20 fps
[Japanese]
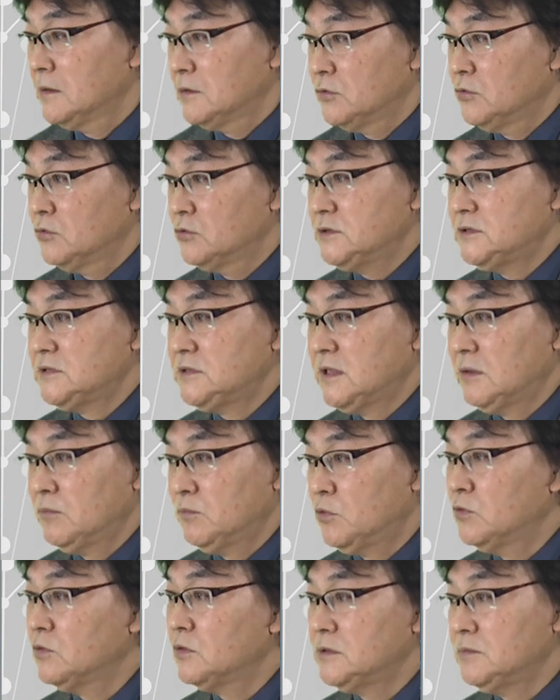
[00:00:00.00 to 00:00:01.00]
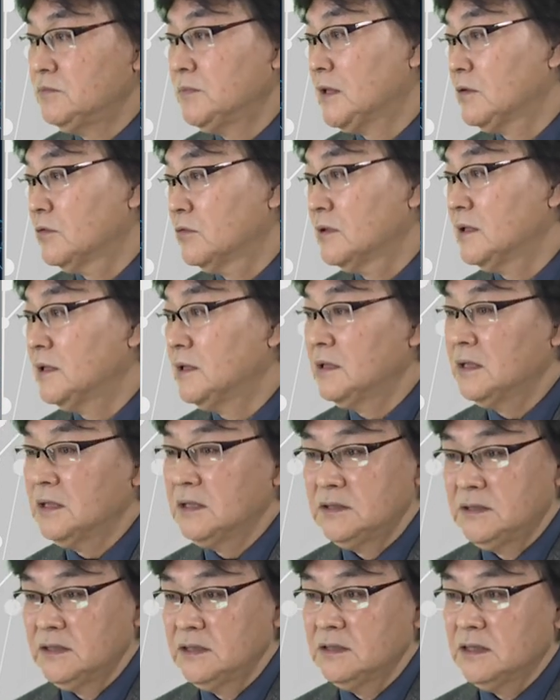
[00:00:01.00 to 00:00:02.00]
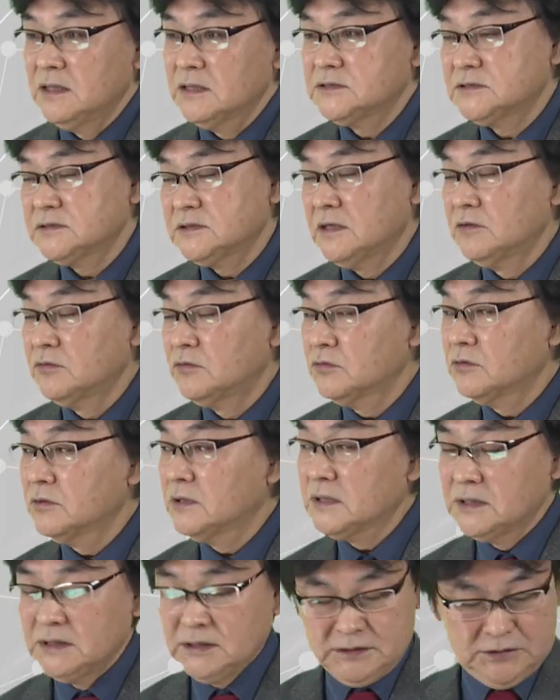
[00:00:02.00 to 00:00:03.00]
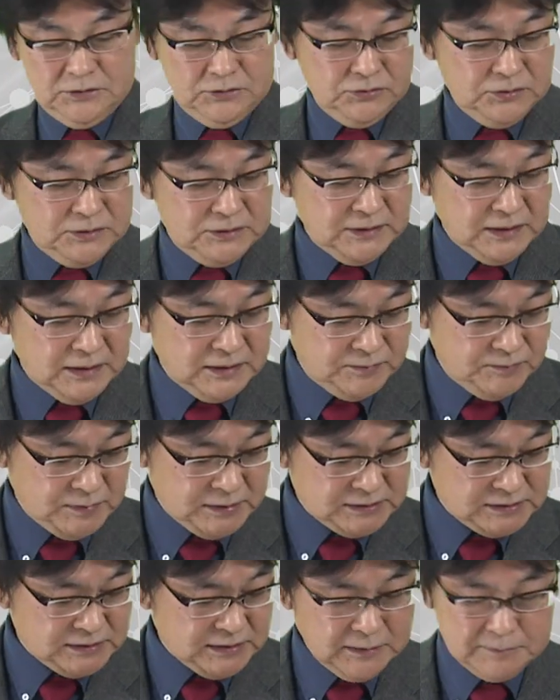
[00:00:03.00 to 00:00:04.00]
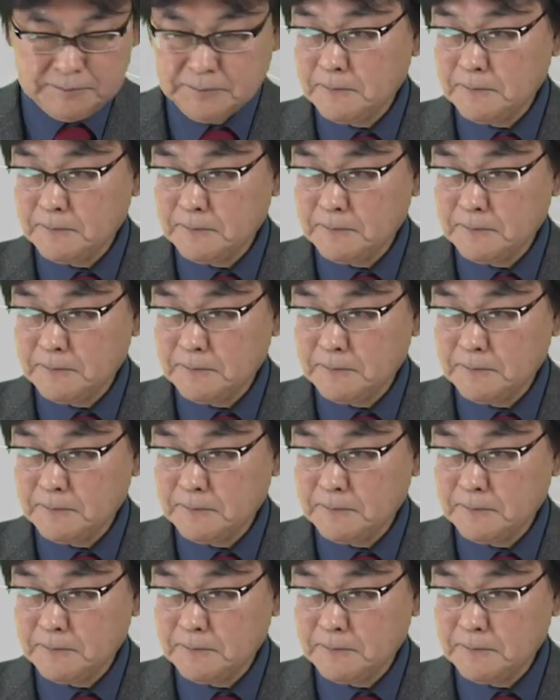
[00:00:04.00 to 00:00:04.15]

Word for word: どちらも今の AI で扱うことができるようになりました。